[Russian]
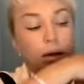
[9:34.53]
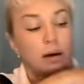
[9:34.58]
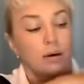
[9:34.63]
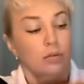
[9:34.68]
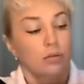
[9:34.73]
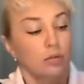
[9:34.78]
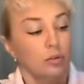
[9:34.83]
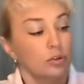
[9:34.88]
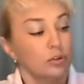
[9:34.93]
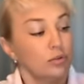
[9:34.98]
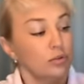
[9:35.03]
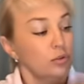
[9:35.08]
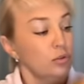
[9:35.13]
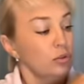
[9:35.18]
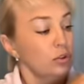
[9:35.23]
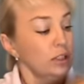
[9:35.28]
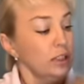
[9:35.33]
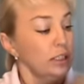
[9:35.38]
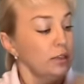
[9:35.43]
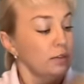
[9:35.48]
Вот,
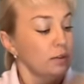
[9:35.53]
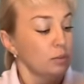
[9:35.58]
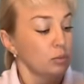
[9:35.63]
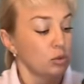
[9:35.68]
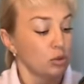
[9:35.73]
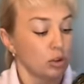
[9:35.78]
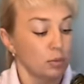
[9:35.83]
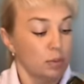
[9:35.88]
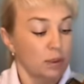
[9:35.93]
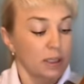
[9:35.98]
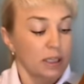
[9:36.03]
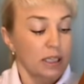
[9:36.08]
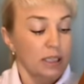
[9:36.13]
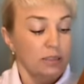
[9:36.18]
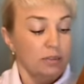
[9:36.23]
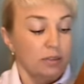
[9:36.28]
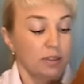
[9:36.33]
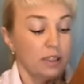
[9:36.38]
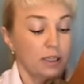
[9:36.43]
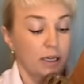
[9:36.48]
внутри я вам тоже
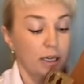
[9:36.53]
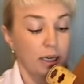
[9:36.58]
показывала.